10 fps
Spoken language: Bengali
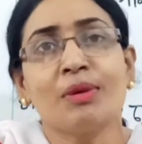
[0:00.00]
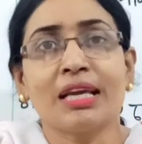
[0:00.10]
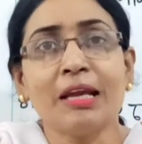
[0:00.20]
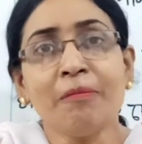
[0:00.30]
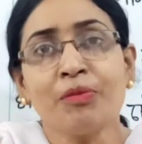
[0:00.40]

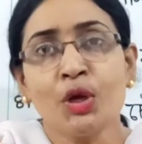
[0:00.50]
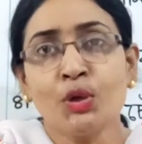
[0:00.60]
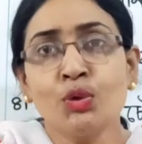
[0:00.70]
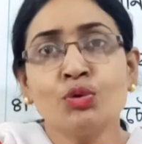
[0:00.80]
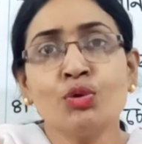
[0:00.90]
তোমাকে
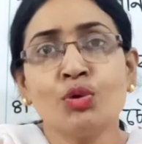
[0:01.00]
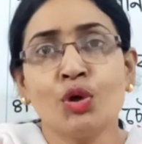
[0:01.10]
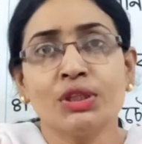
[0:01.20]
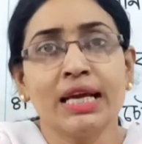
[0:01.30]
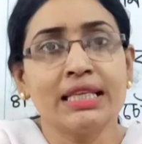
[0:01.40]
নতুন
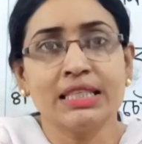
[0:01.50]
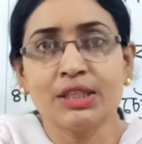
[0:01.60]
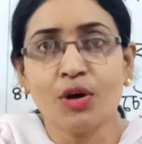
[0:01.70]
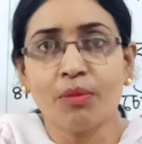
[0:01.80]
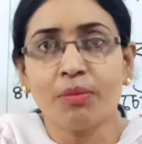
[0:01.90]
কোনো অধ্যায়ে
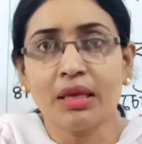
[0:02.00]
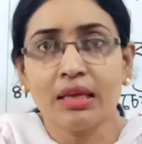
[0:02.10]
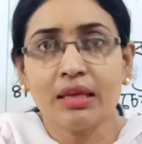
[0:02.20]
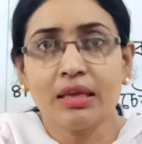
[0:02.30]
যেতে হবে